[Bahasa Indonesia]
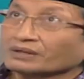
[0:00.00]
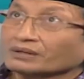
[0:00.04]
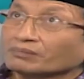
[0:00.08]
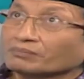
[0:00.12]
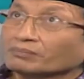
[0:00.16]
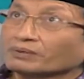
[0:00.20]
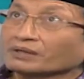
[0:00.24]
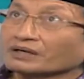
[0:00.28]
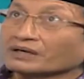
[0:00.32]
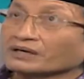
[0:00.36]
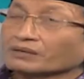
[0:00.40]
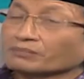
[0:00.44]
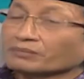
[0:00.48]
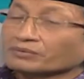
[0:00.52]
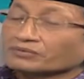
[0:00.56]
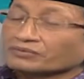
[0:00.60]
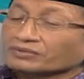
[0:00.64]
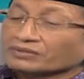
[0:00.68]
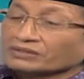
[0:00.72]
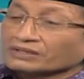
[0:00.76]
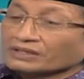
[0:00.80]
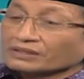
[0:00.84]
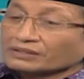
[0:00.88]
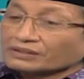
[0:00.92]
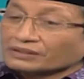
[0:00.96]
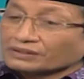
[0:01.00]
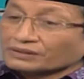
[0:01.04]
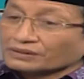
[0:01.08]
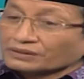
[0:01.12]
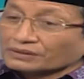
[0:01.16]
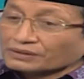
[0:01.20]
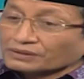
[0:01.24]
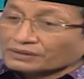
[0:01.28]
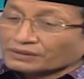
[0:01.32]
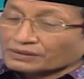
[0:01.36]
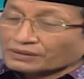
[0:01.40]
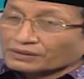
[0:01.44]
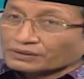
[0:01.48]
menara masjid yang
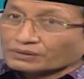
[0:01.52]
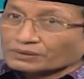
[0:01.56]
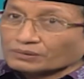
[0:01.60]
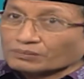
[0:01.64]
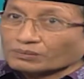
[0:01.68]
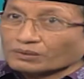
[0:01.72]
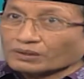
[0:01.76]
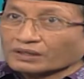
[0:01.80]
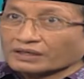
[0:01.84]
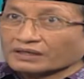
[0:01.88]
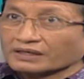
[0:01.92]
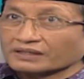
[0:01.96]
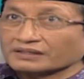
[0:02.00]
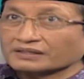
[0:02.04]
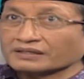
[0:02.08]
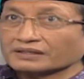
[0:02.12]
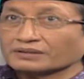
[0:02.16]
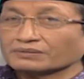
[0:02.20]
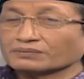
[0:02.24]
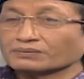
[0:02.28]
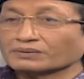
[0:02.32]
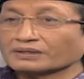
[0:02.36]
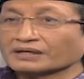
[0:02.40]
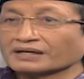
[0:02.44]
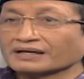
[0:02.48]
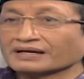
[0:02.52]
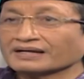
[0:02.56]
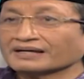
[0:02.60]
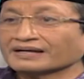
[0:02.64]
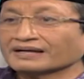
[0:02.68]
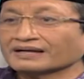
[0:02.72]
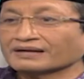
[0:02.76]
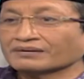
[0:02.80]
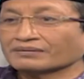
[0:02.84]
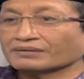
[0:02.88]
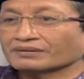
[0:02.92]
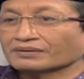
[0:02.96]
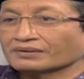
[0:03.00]
tinggi-tinggi itu bukan hanya digunakan
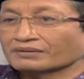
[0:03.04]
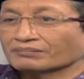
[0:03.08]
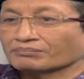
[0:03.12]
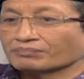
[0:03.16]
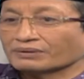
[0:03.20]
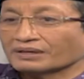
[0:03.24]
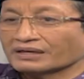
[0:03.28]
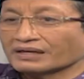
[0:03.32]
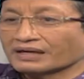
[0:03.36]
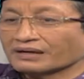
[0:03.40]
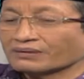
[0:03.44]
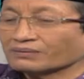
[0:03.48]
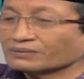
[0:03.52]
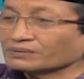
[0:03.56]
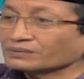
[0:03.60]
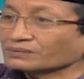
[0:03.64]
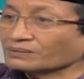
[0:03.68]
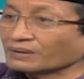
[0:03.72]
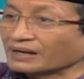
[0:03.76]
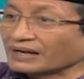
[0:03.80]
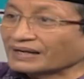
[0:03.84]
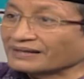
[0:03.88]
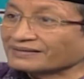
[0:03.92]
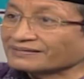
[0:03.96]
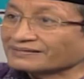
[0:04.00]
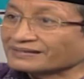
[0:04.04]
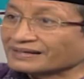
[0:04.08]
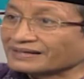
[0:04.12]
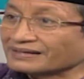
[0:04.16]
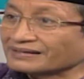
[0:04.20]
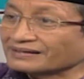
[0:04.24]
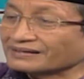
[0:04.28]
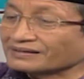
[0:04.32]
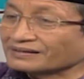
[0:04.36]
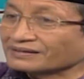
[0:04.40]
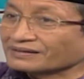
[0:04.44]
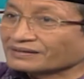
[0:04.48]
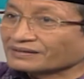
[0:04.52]
Bilal untuk
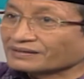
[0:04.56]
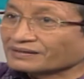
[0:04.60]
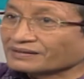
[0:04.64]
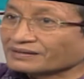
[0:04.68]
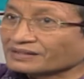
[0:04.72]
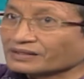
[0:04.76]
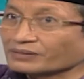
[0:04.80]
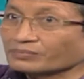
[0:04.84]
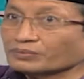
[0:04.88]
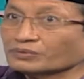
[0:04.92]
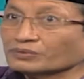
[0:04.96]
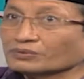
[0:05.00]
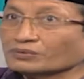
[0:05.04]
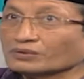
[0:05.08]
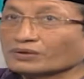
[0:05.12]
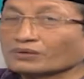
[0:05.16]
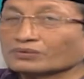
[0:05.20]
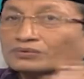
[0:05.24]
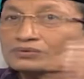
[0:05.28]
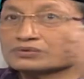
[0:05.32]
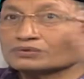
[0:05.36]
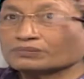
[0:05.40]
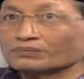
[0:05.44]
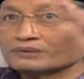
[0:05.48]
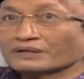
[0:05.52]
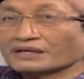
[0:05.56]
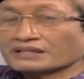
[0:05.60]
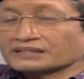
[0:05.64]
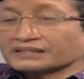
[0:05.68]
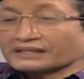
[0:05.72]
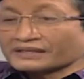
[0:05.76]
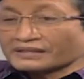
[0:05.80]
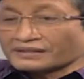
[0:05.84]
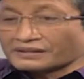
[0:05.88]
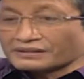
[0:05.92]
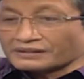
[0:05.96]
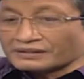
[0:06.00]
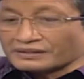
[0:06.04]
azan, azan. tapi juga untuk melihat
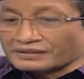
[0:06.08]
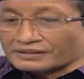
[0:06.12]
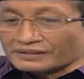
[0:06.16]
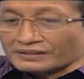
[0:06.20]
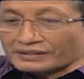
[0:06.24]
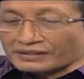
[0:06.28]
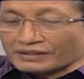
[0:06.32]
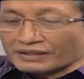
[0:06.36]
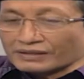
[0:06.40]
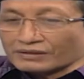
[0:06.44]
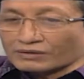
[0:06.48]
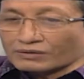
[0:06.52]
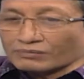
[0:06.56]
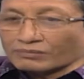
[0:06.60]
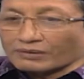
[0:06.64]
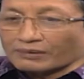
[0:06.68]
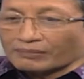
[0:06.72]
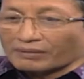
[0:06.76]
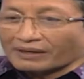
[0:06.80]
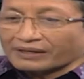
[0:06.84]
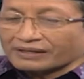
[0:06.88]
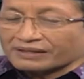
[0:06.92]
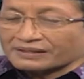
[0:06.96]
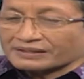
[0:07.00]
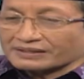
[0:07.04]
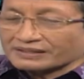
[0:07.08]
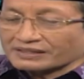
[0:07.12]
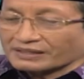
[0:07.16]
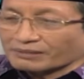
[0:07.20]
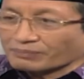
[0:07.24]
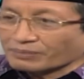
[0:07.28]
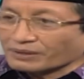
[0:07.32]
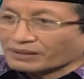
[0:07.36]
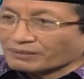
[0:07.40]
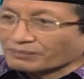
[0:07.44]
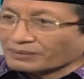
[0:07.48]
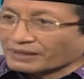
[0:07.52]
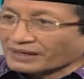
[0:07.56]
dari ketinggian rumah mana yang tidak
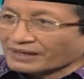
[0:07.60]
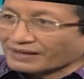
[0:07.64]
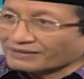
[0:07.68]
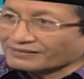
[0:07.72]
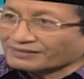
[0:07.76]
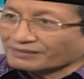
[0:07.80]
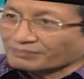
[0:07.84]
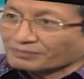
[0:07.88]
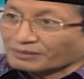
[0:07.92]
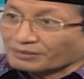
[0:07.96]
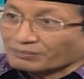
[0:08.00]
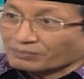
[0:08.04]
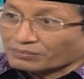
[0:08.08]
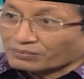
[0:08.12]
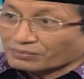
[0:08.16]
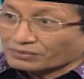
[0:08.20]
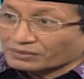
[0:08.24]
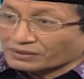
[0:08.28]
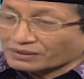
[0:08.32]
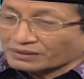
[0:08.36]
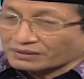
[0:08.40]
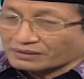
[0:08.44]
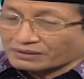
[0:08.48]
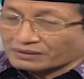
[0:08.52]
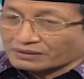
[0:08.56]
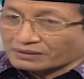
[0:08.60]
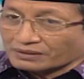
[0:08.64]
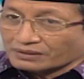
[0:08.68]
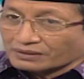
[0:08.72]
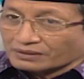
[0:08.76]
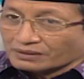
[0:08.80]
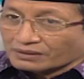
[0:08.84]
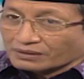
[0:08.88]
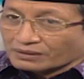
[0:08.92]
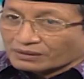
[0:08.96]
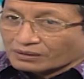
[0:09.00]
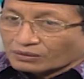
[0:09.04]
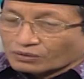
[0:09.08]
pernah berasap dapurnya, ah.
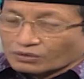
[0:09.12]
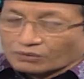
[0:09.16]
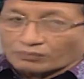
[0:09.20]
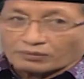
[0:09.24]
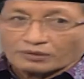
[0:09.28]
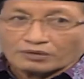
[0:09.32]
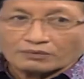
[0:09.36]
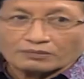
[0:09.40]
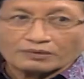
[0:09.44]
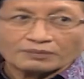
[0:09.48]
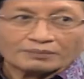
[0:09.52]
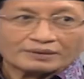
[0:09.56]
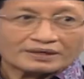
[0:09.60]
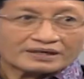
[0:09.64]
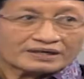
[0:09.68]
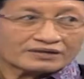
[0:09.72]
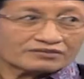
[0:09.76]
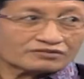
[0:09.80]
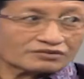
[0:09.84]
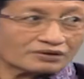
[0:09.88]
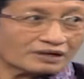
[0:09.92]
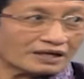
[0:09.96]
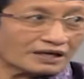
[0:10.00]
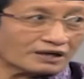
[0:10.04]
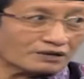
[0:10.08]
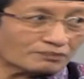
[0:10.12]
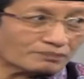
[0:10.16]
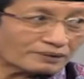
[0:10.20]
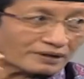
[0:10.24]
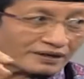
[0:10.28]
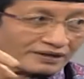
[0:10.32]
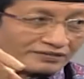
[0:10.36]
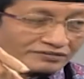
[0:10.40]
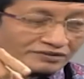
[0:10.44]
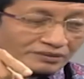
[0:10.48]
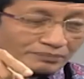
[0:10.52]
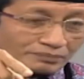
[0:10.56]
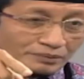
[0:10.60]
hmm. rumah-rumah mana yang selalu
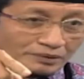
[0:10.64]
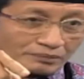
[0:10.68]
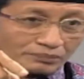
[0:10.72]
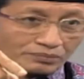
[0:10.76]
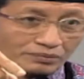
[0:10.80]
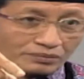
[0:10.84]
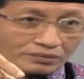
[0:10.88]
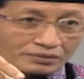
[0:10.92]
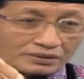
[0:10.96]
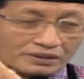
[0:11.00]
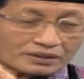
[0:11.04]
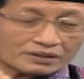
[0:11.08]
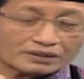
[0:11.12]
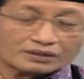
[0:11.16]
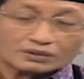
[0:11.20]
berasap dapurnya,